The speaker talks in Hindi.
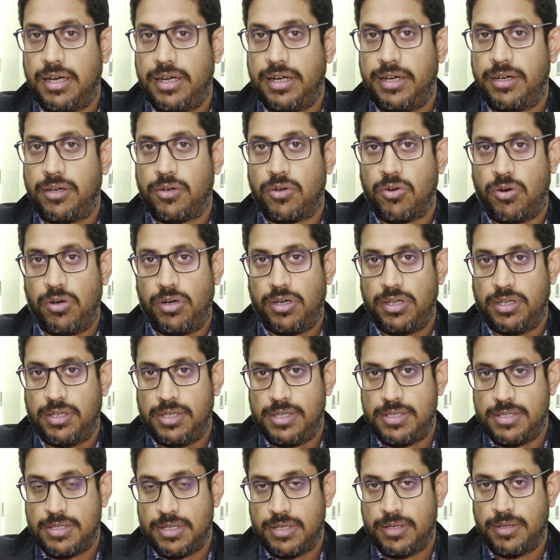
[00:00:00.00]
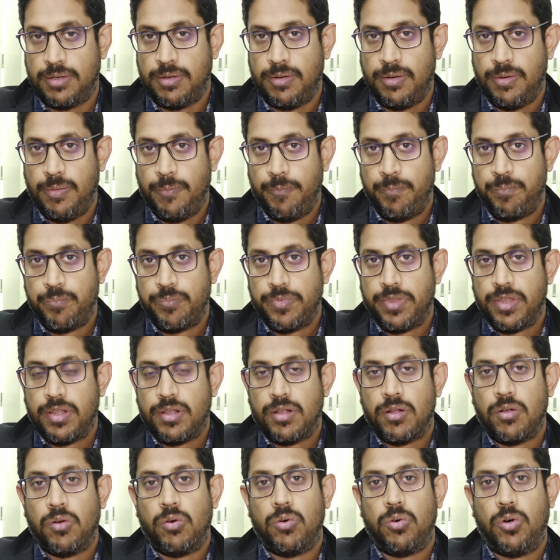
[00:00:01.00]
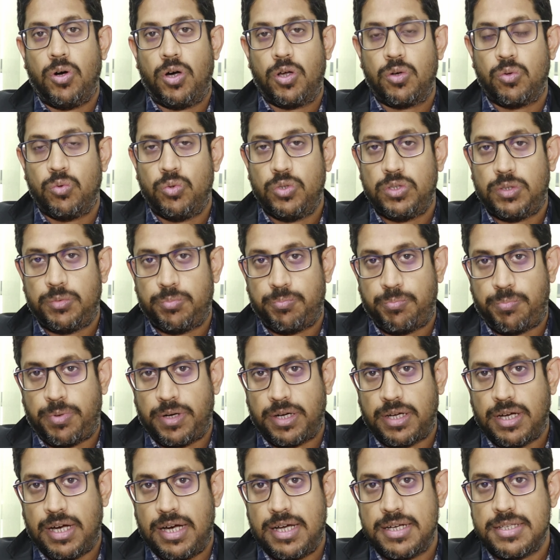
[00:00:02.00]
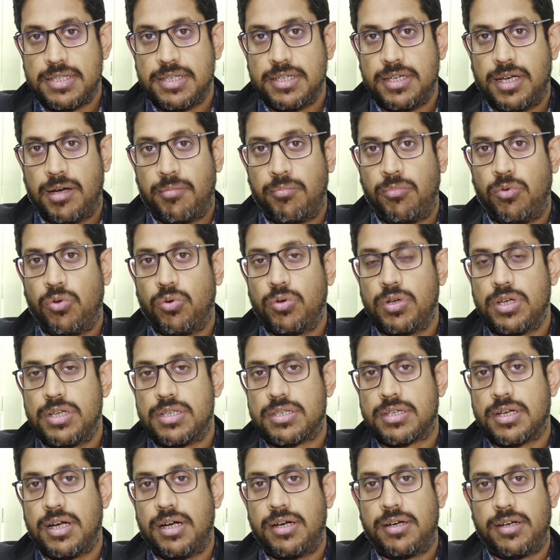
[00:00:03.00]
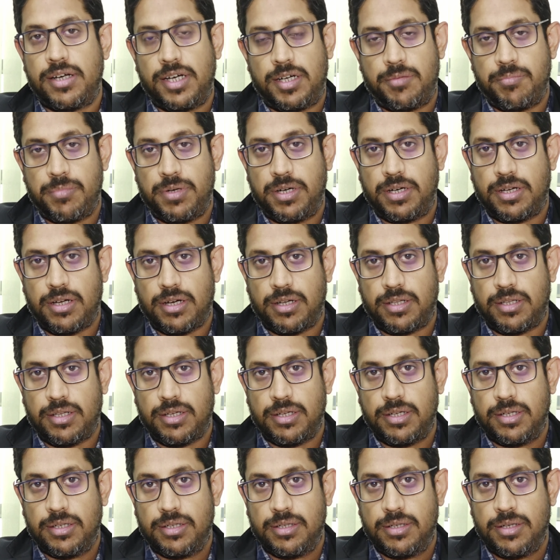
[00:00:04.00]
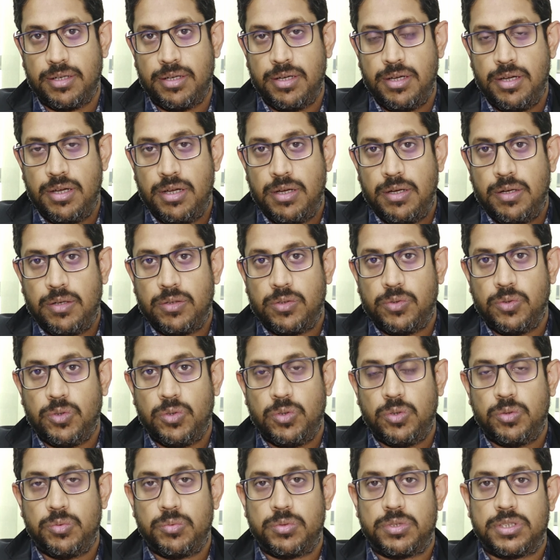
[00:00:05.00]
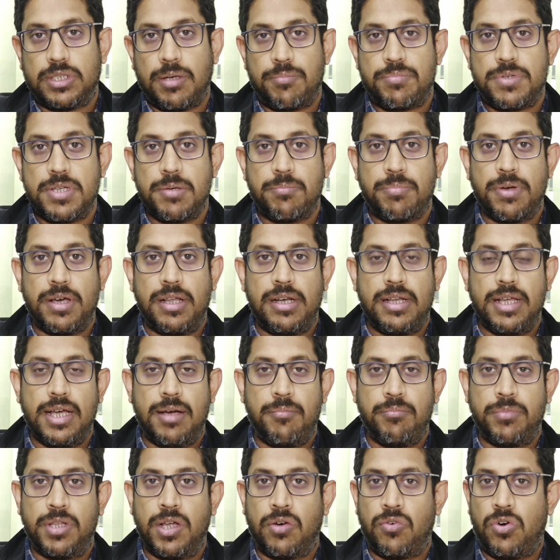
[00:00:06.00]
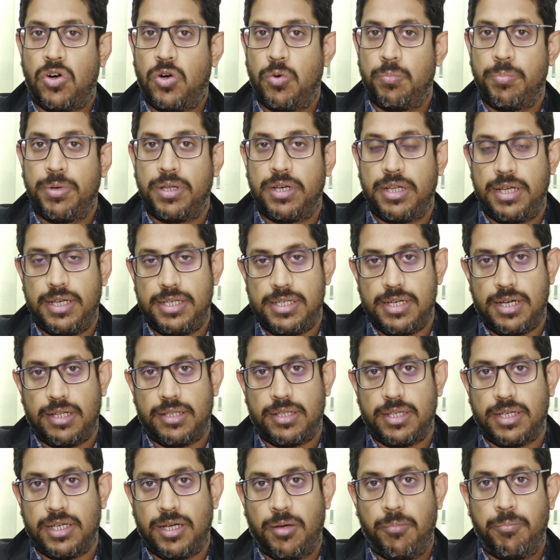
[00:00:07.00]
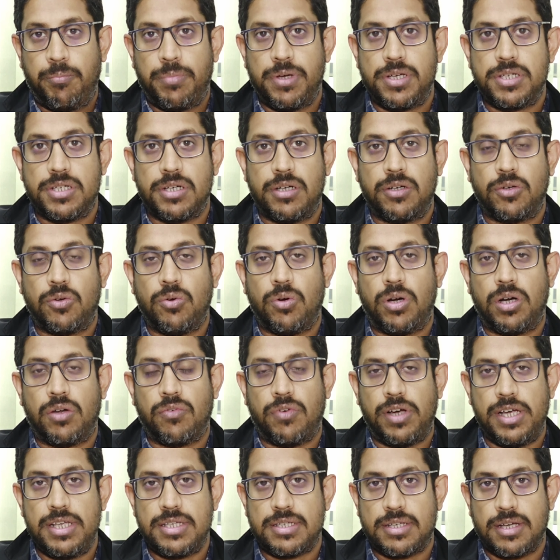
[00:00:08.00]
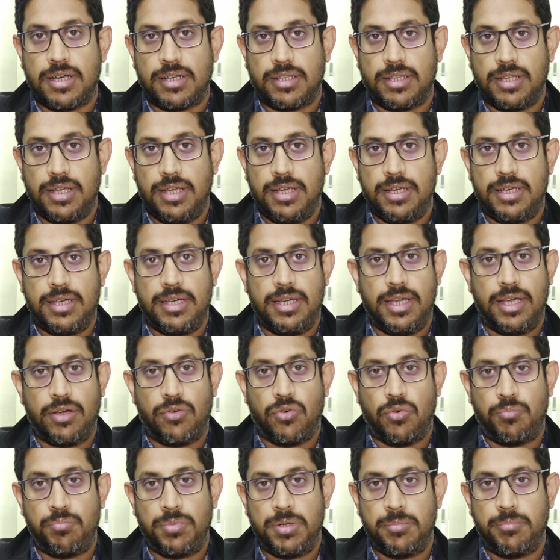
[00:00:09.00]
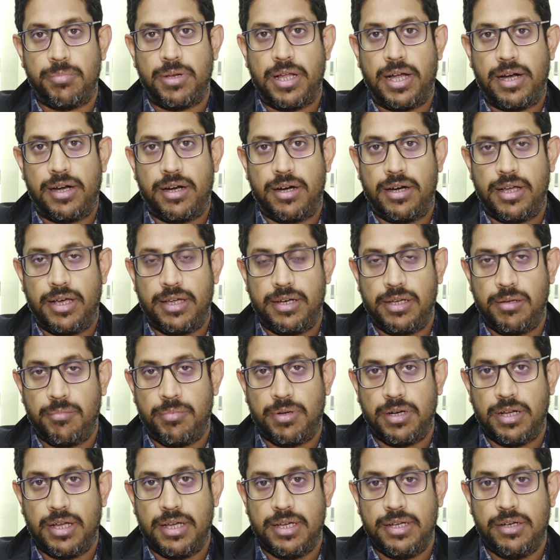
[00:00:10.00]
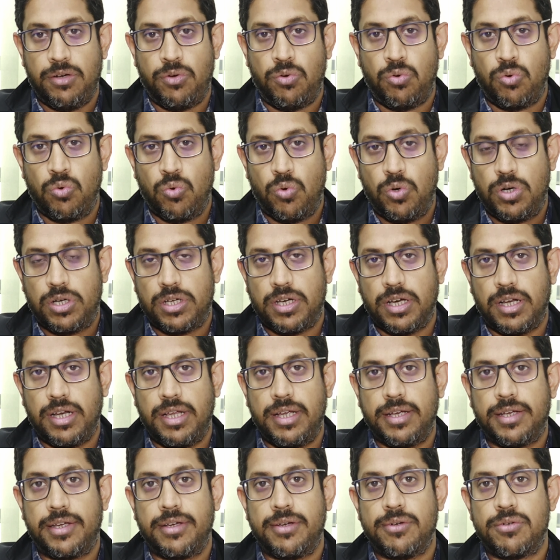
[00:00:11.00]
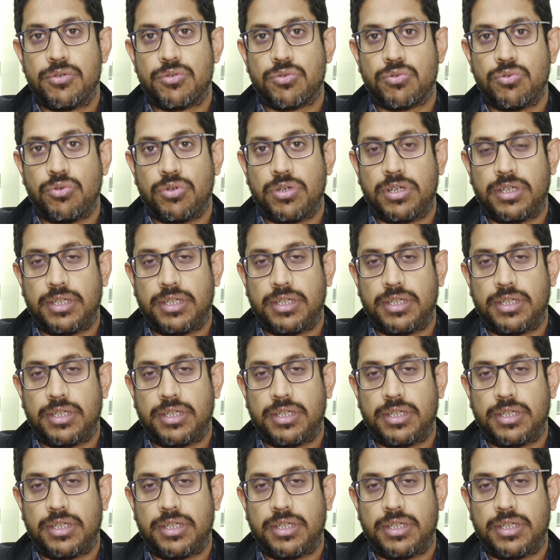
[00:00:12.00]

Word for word: का इनकॉन्टिनेंस है और उस प्रकार से हम लोग इसका ट्रीटमेंट करते हैं तो सबसे पहले हम दवाओं पे नहीं जाते हैं हम पेशेंट को एडवाइस करते हैं कि एक अपनी ब्लैडर डायरी बनाए नोट करे कि उसको